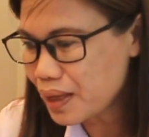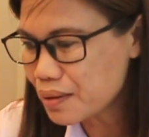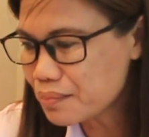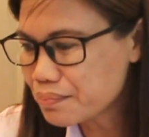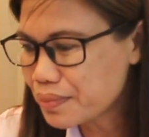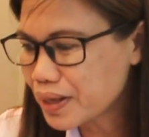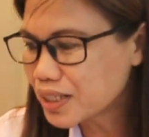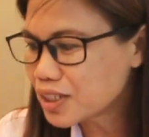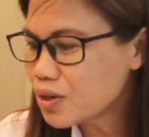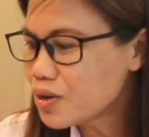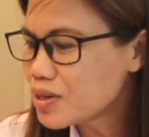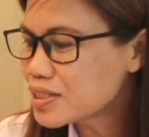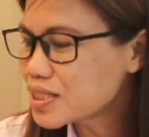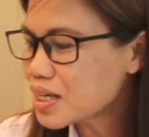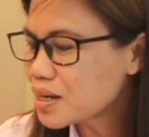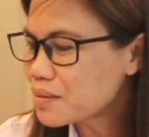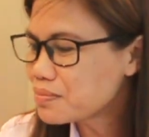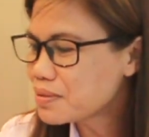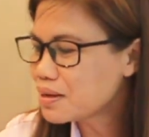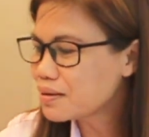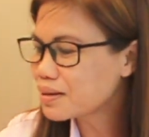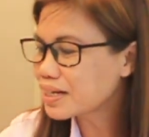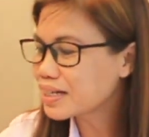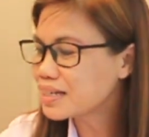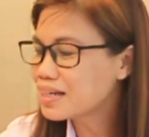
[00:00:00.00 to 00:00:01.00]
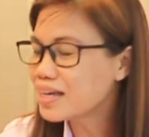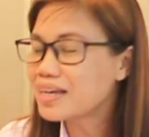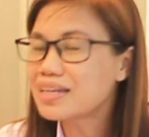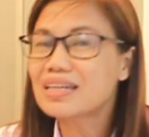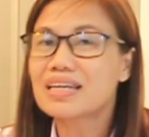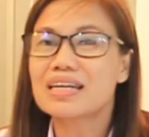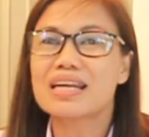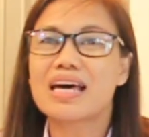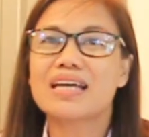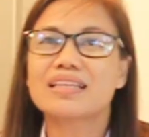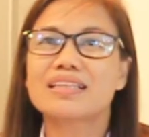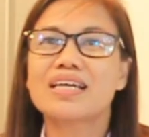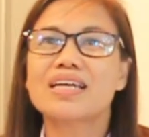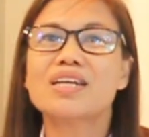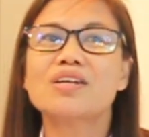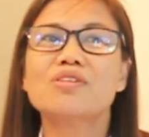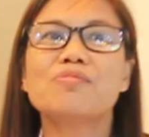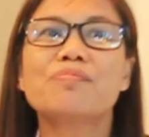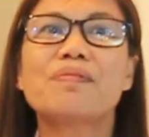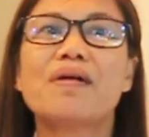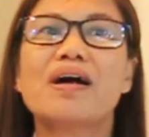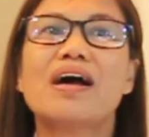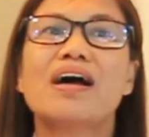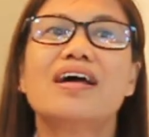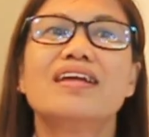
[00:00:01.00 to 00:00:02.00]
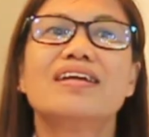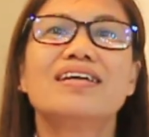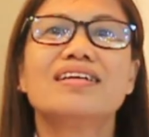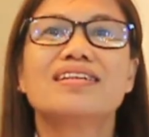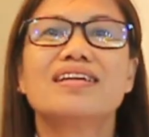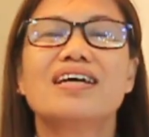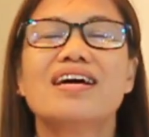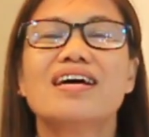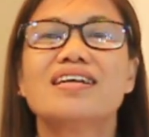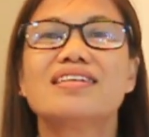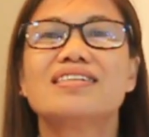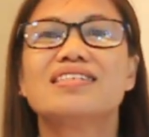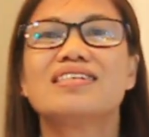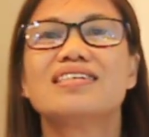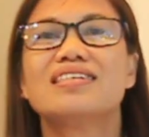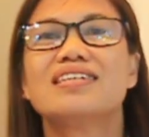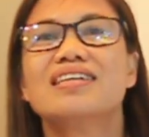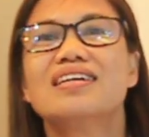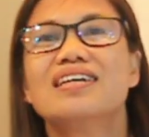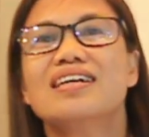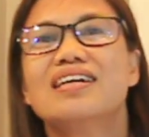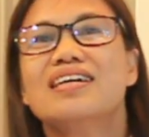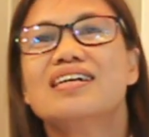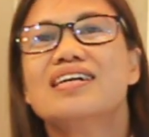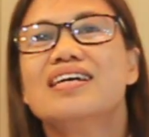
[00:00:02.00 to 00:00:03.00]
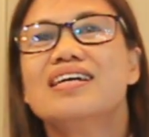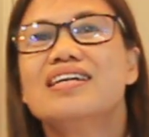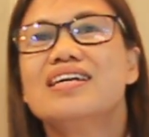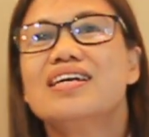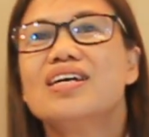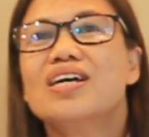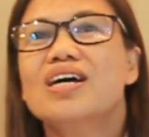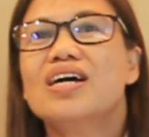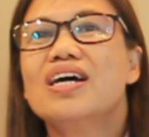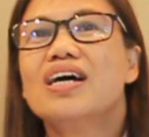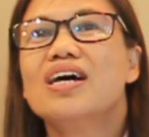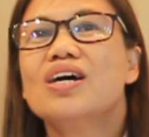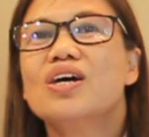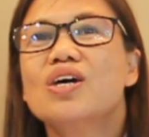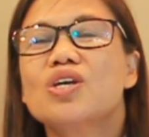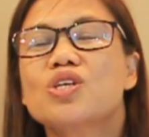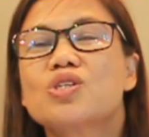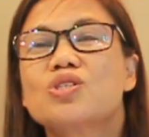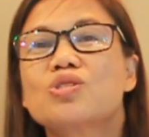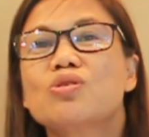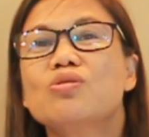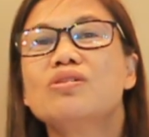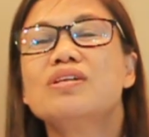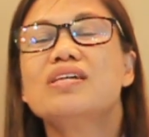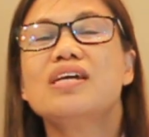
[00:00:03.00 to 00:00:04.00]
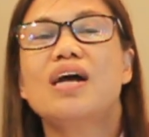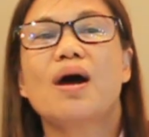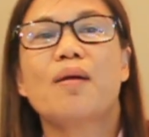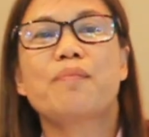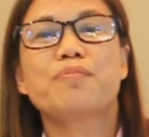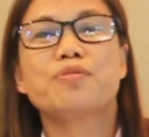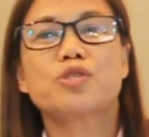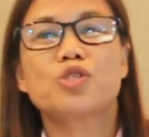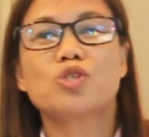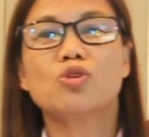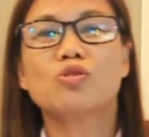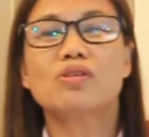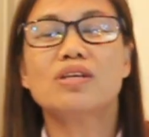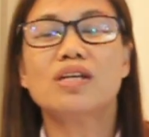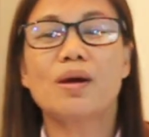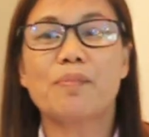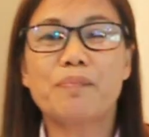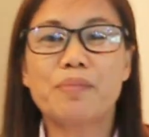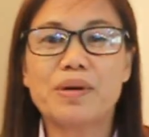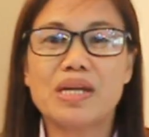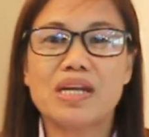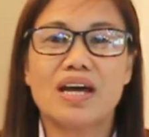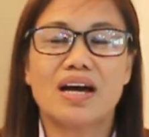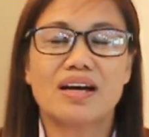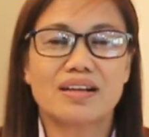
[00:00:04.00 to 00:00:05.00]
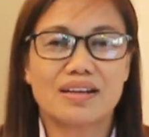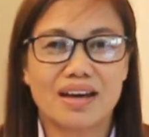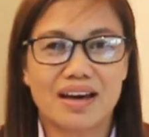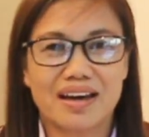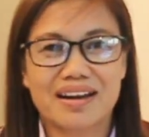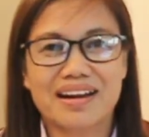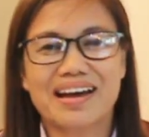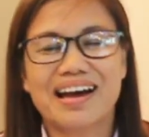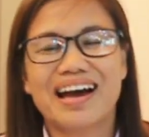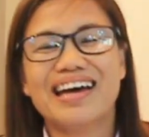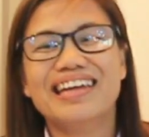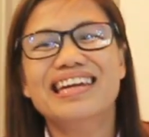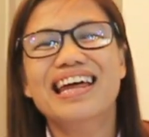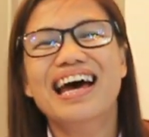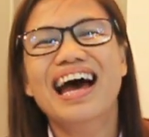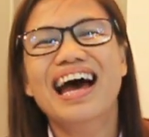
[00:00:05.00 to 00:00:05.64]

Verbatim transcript: By the way, sarap ng kinainan natin. Ano pangalan niya? Sulyap. Sulyap. Sulyapin ang nakaraan.